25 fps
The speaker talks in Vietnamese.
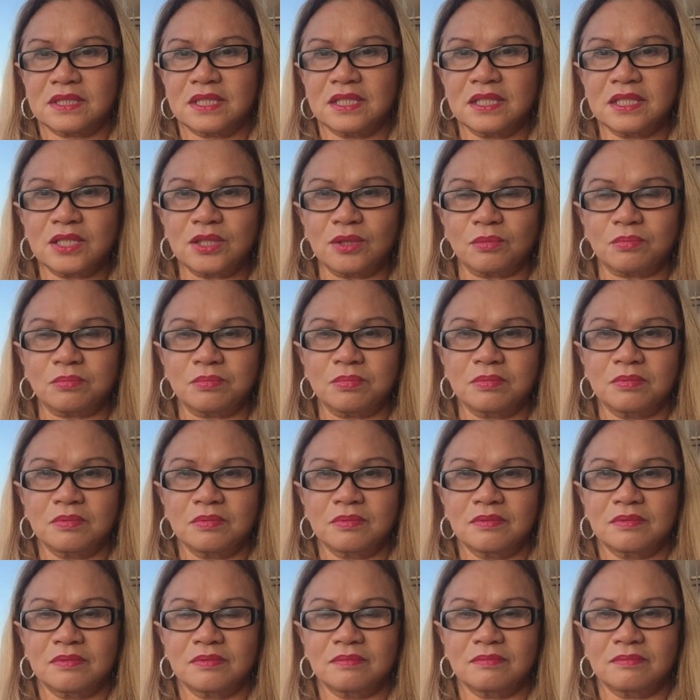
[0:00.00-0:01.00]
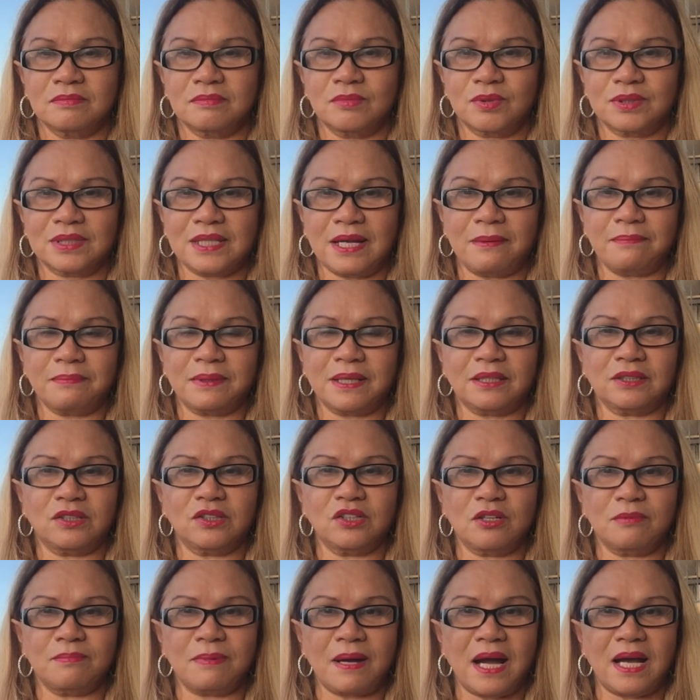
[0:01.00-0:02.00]
90 100
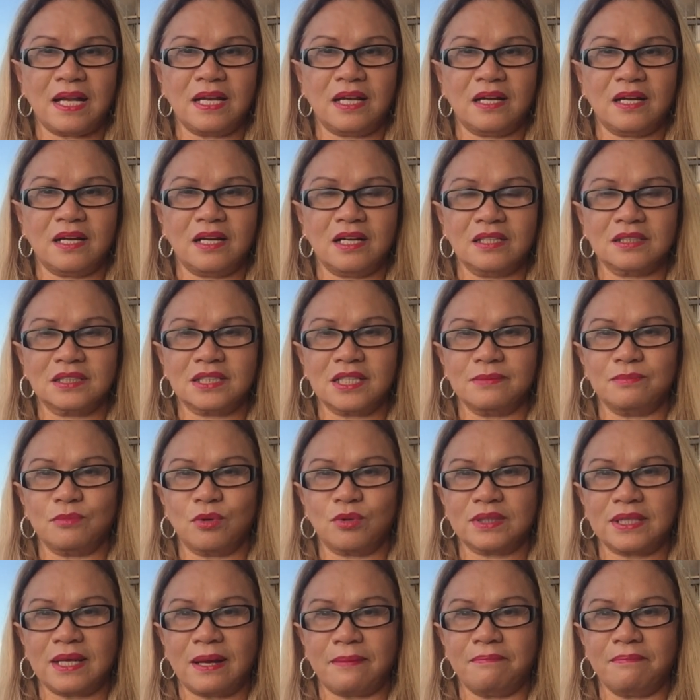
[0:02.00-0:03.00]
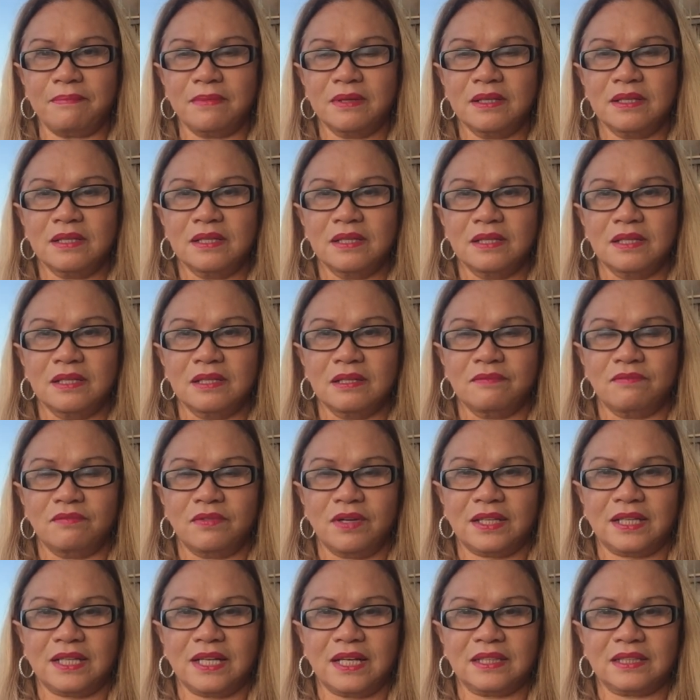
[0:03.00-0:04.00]
category 3 là hơn trên 100
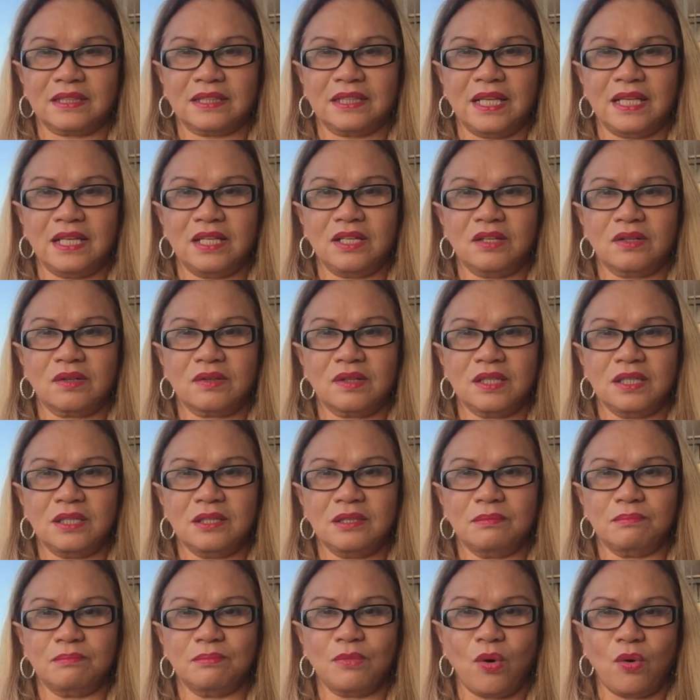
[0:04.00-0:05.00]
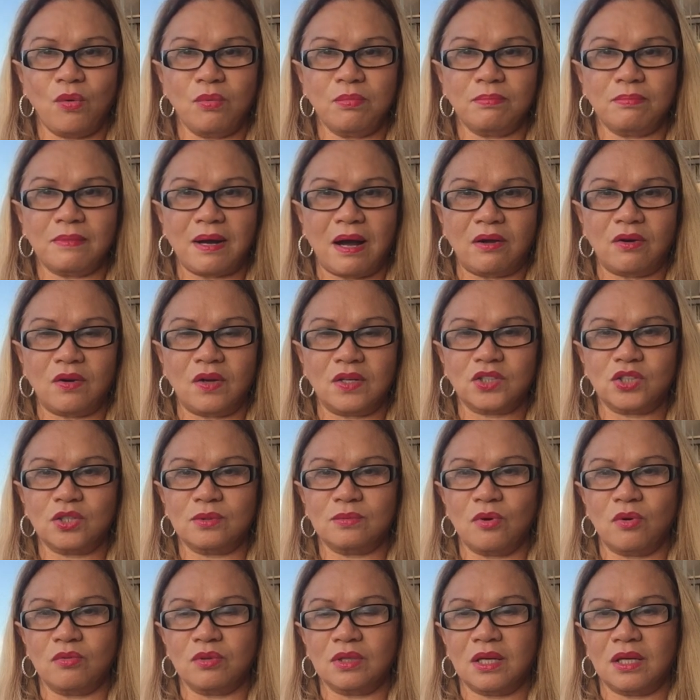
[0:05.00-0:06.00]
và category 4 bảo là
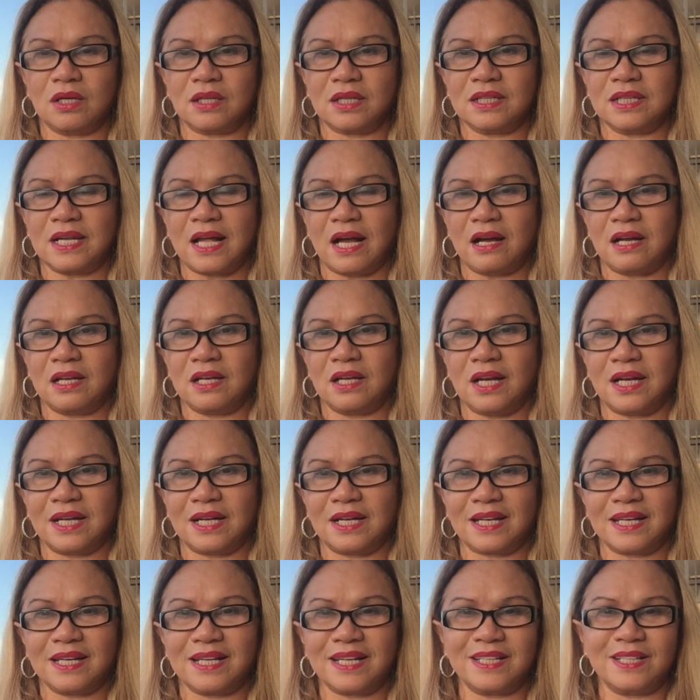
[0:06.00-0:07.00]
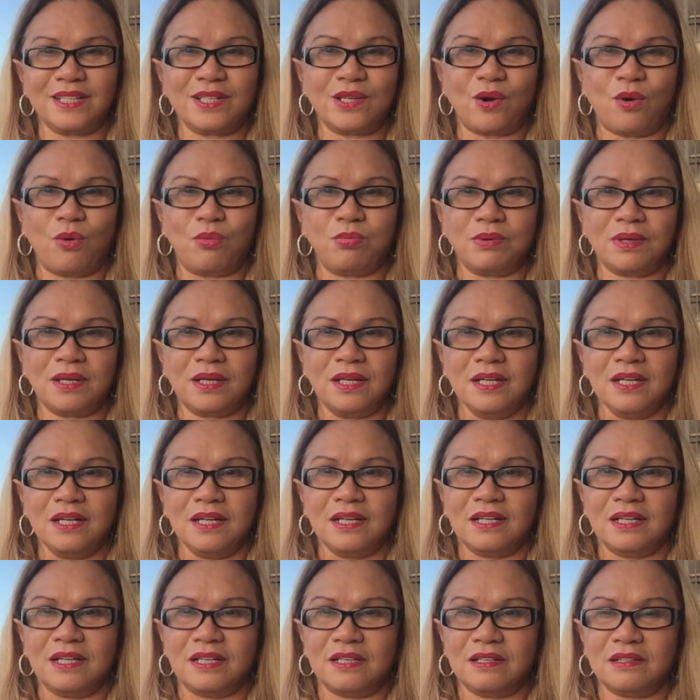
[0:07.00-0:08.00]
số 4 là cái đã là cái kinh khủng đó
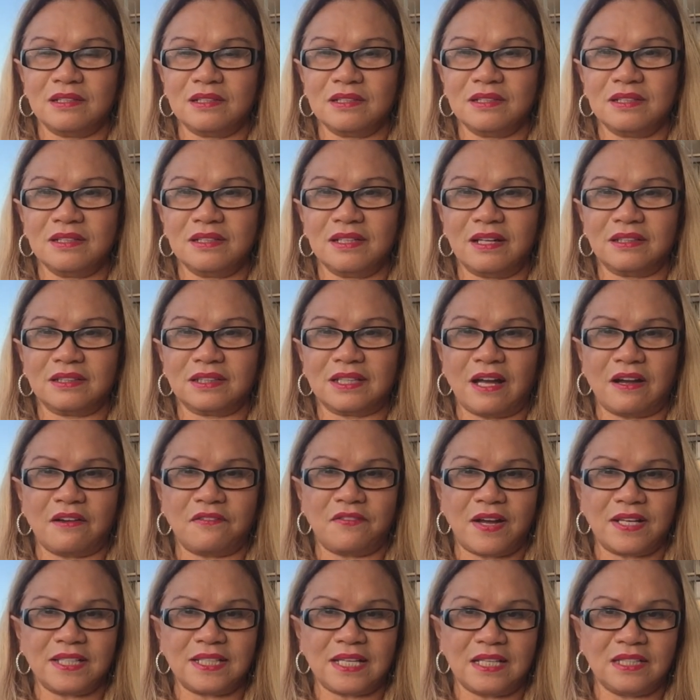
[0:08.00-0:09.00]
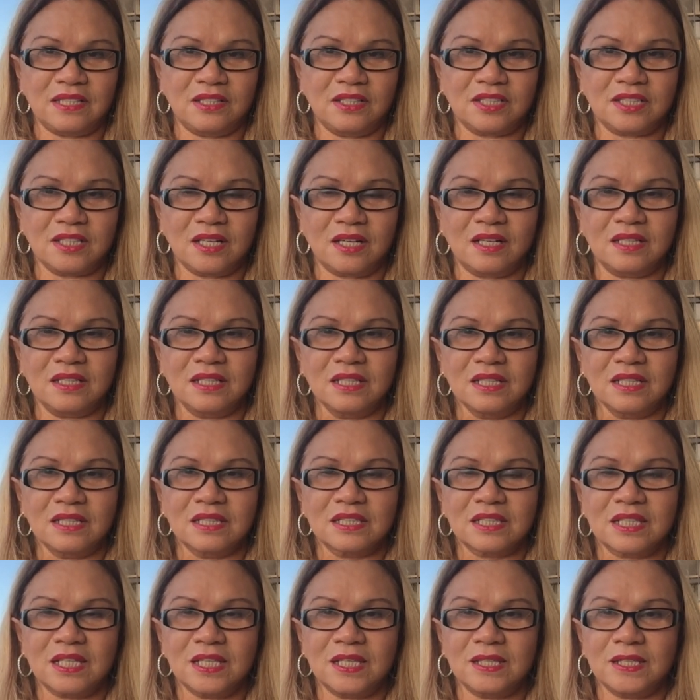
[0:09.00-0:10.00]
là nó, nó là tàn phá nhà như chơi
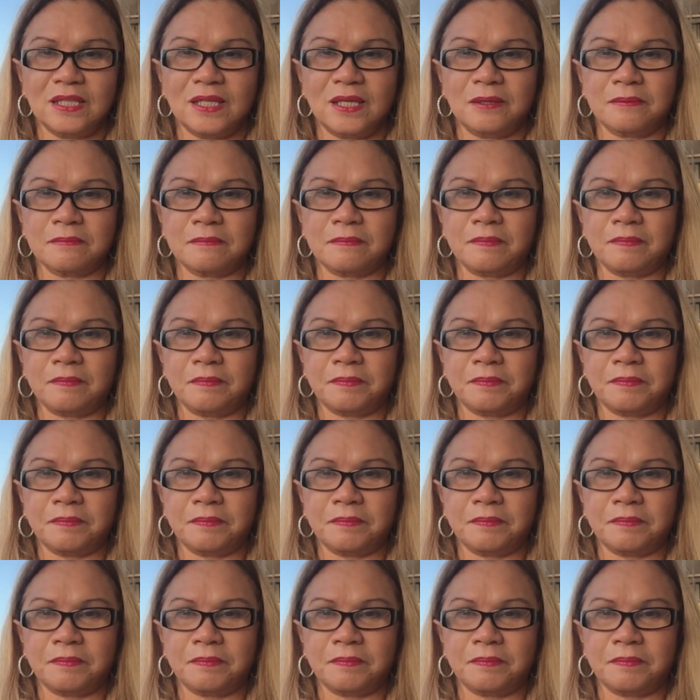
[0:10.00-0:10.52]
thì uh,